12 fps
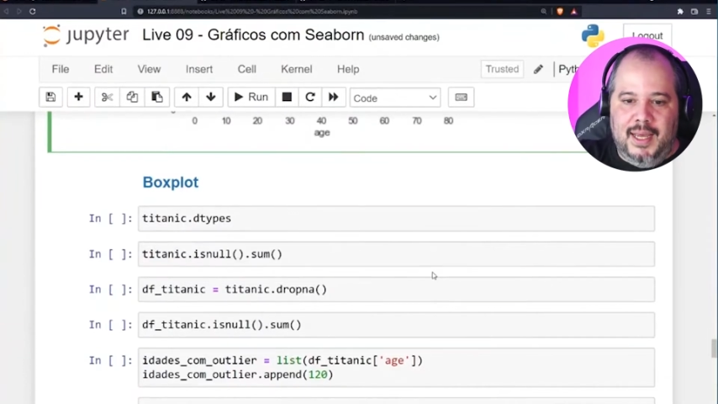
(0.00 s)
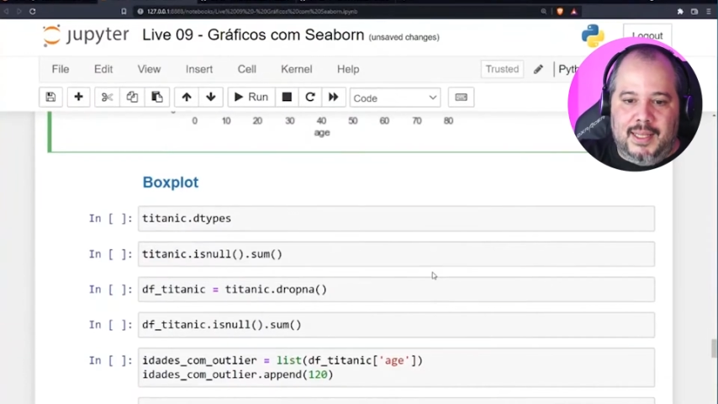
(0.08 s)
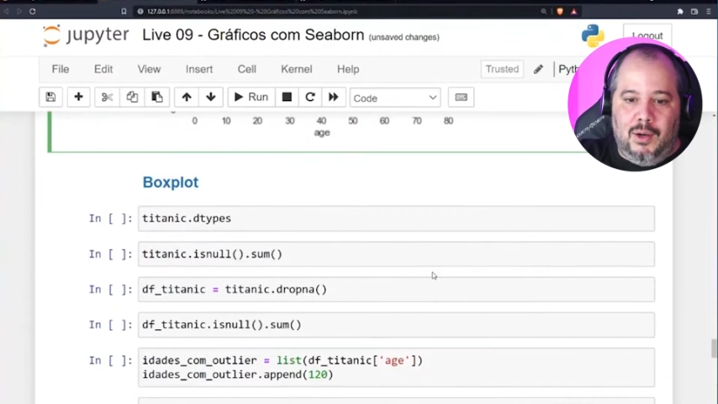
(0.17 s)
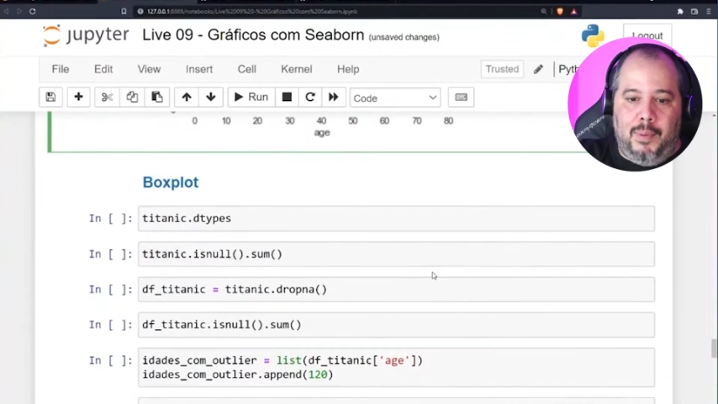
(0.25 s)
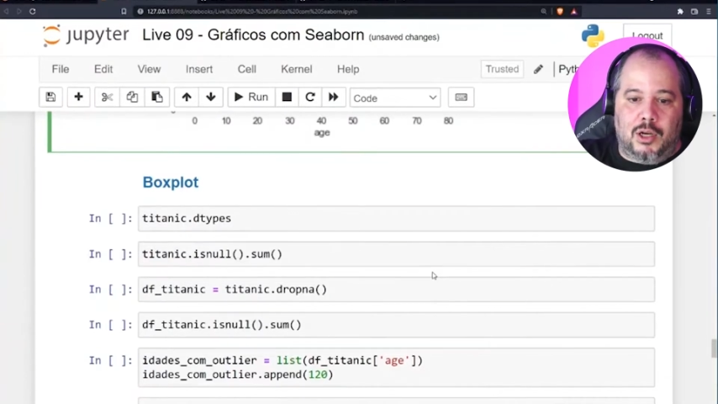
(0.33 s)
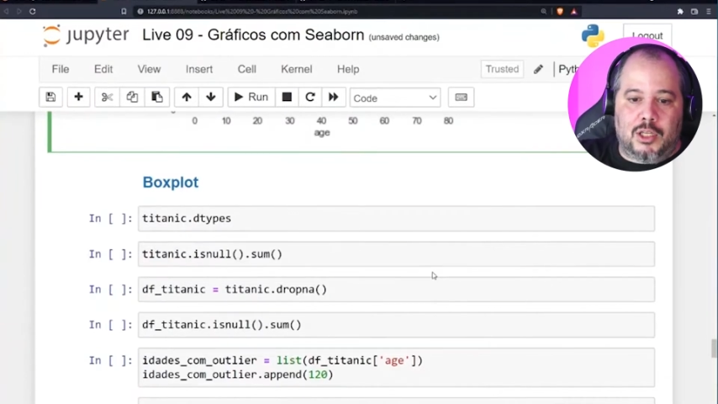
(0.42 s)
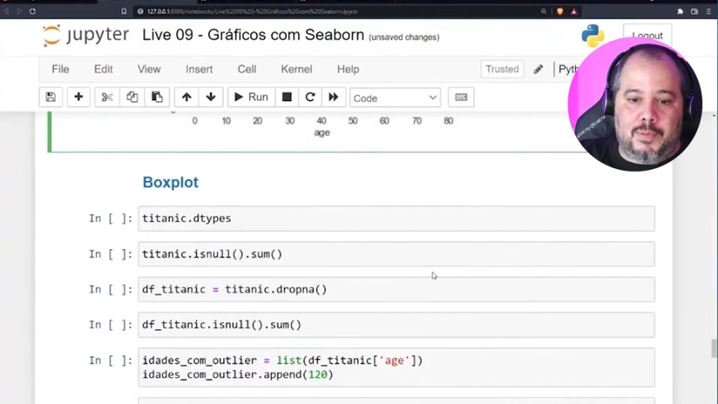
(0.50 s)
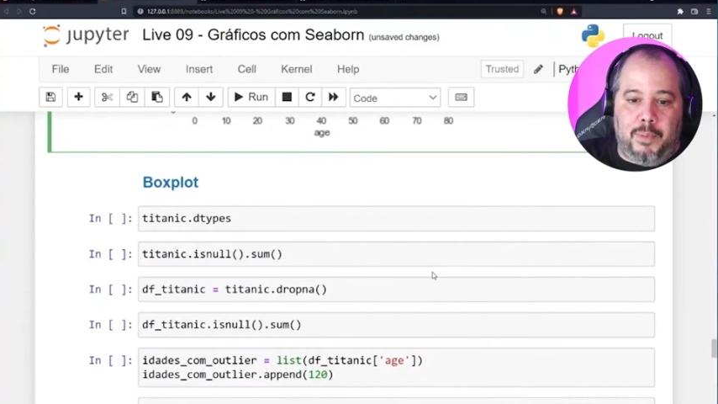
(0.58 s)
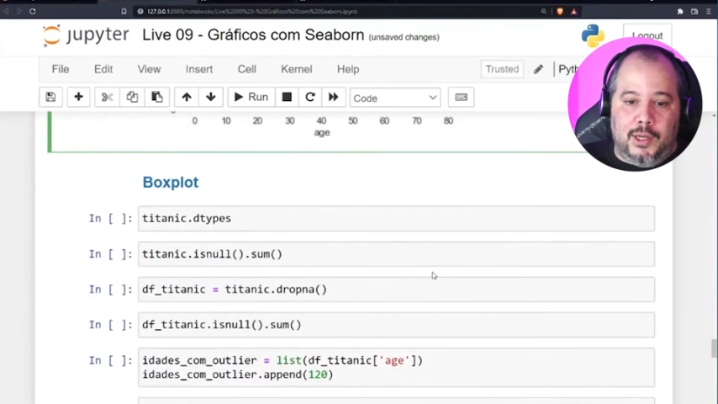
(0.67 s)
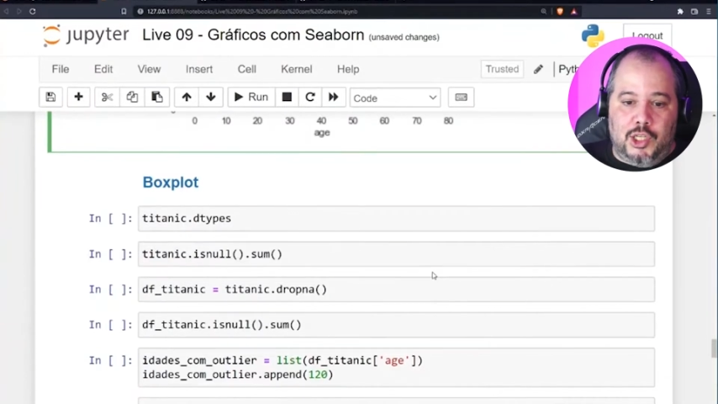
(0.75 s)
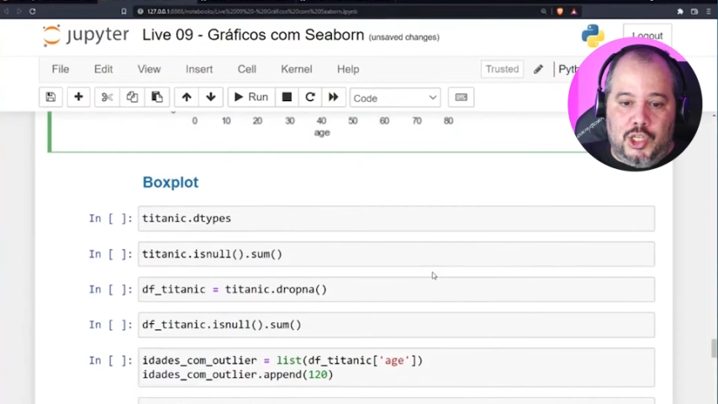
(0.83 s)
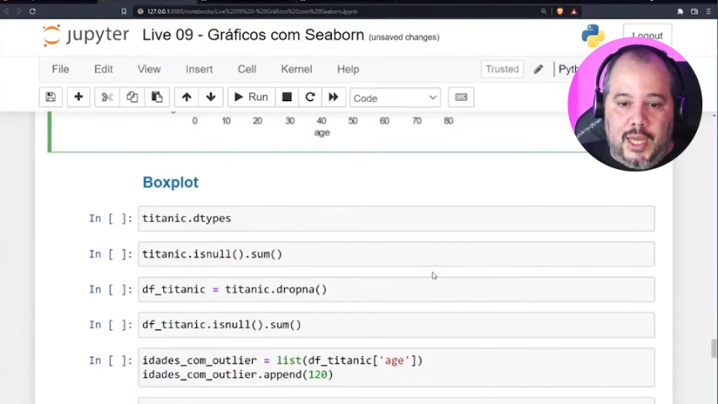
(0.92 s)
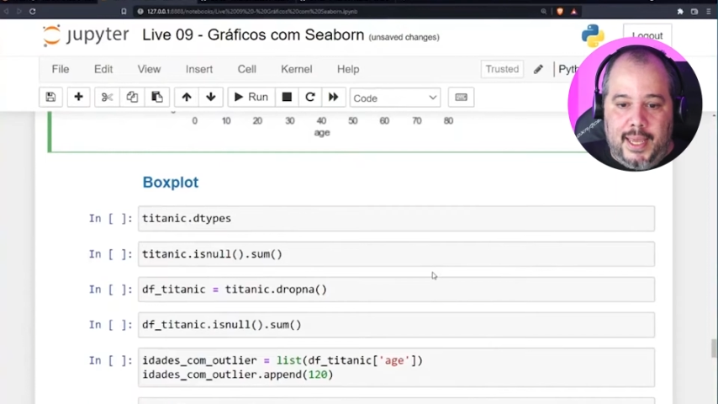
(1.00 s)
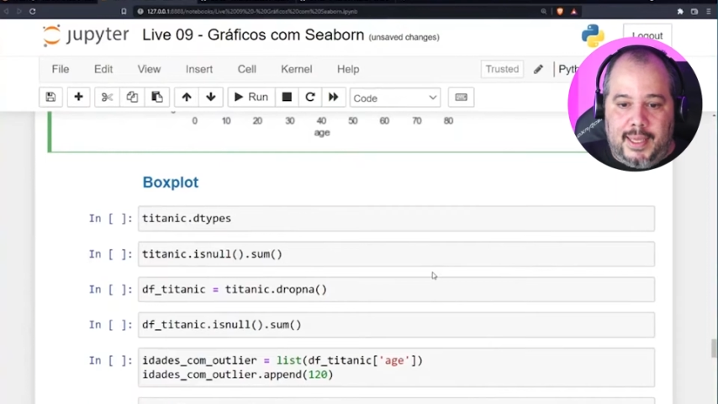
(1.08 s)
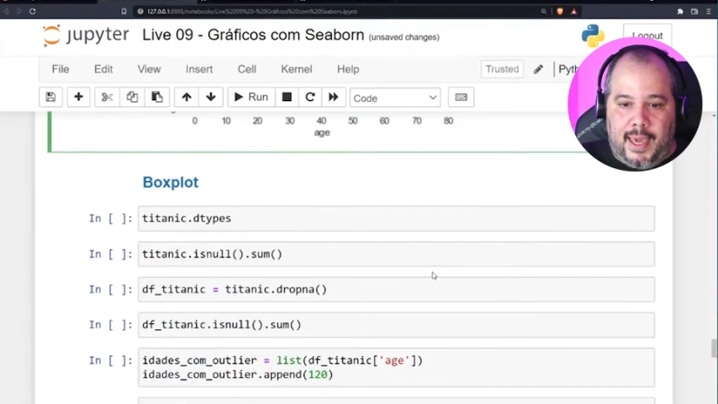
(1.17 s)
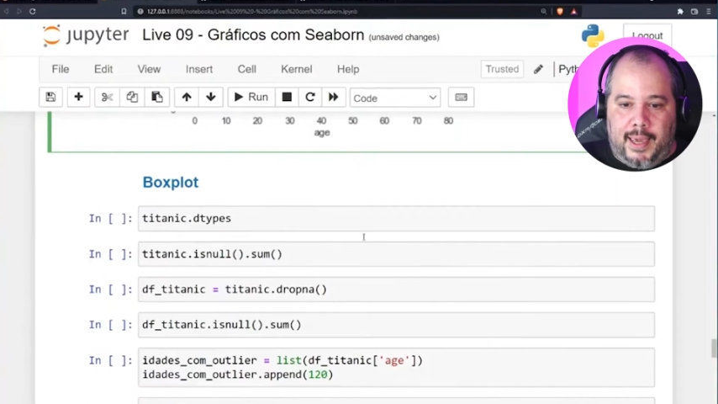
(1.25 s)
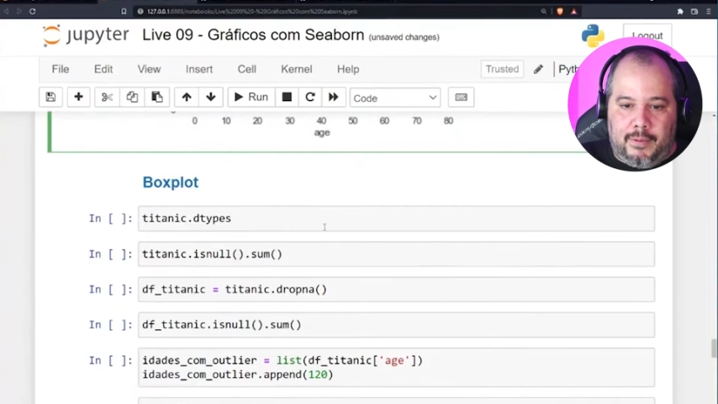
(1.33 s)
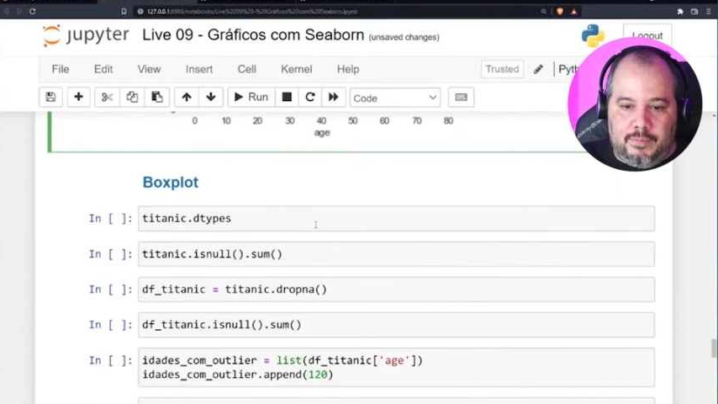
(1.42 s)
Então, box plot é
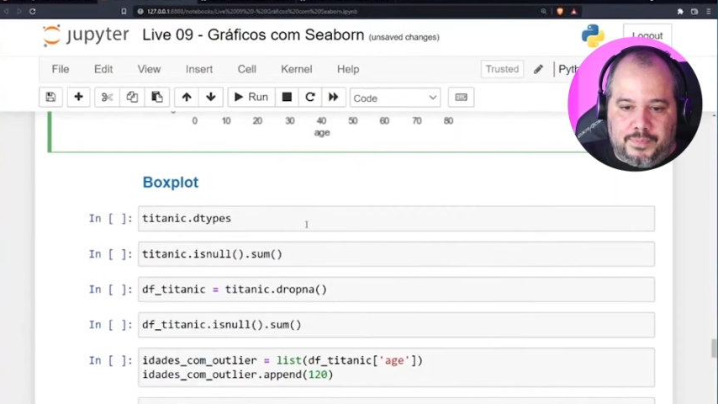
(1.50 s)
quem?